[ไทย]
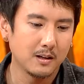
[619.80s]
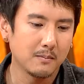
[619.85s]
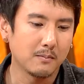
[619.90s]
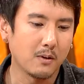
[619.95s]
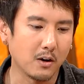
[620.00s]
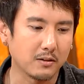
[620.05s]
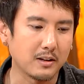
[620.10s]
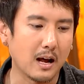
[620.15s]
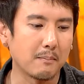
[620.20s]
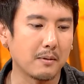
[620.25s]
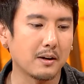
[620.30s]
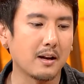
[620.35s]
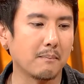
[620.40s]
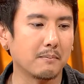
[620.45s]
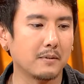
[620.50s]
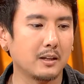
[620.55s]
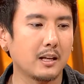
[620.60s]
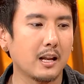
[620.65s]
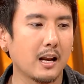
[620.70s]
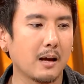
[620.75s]
พอสามระดับ
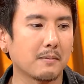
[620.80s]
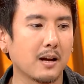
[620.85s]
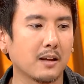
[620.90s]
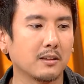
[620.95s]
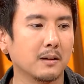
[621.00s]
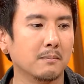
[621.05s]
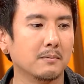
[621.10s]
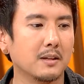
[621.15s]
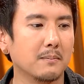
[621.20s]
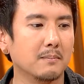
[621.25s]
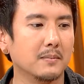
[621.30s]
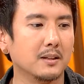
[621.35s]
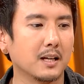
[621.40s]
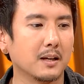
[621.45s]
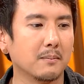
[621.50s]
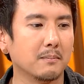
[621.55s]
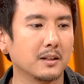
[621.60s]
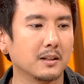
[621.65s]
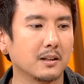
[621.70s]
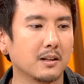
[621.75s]
นี้ได้รับการเติมเต็มเหมือน
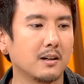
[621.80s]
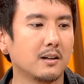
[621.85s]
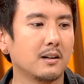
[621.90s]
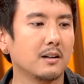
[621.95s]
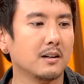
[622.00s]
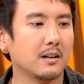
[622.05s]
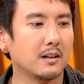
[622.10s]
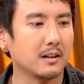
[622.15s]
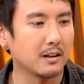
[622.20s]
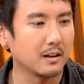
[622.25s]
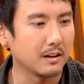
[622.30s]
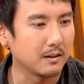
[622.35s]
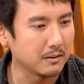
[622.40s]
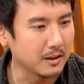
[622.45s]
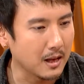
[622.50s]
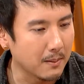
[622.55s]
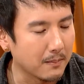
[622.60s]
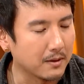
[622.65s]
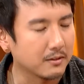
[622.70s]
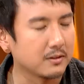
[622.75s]
กันมันก็
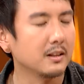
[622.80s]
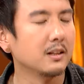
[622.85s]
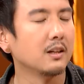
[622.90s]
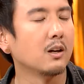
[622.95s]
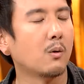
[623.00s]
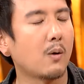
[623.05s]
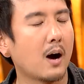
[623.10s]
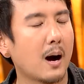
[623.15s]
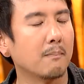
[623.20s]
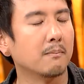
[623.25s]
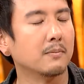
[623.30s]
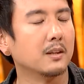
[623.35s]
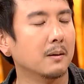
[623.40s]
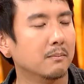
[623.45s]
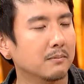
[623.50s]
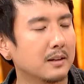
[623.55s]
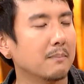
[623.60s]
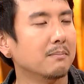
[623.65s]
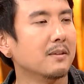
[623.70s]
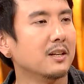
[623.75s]
นำมาซึ่งความเติม
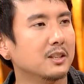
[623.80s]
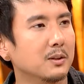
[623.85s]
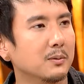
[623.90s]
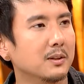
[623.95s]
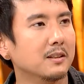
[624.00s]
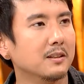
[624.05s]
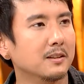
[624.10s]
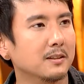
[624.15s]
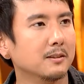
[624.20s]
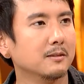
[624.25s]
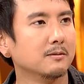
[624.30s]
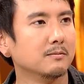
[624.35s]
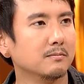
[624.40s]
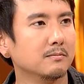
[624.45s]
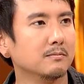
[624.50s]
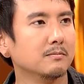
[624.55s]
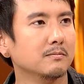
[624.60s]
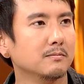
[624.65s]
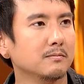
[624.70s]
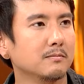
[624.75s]
เต็มในชีวิต
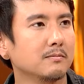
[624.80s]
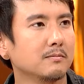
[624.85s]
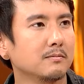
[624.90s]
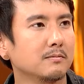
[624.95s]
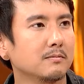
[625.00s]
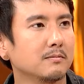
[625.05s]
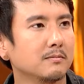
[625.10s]
นี่